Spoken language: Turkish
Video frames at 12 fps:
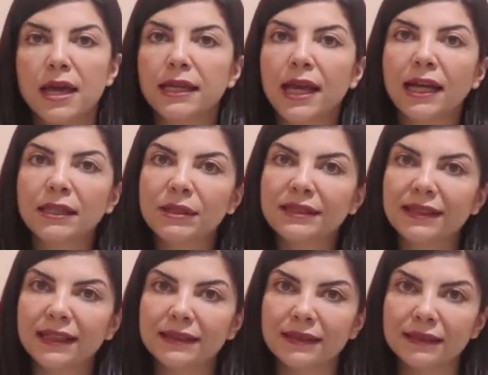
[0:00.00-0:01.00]
Yani bir
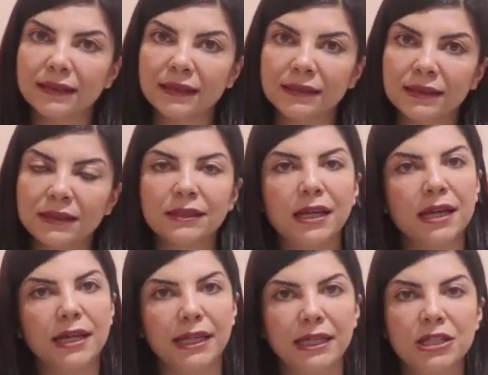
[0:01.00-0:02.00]
tehditi alır,
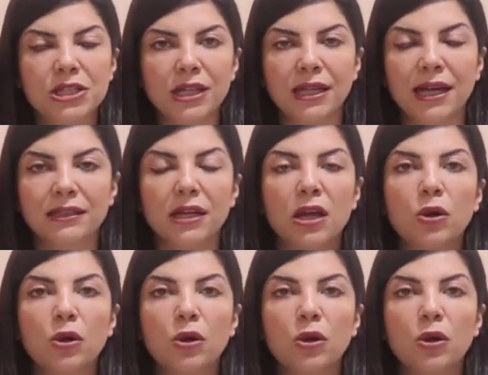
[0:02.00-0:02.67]
inceler,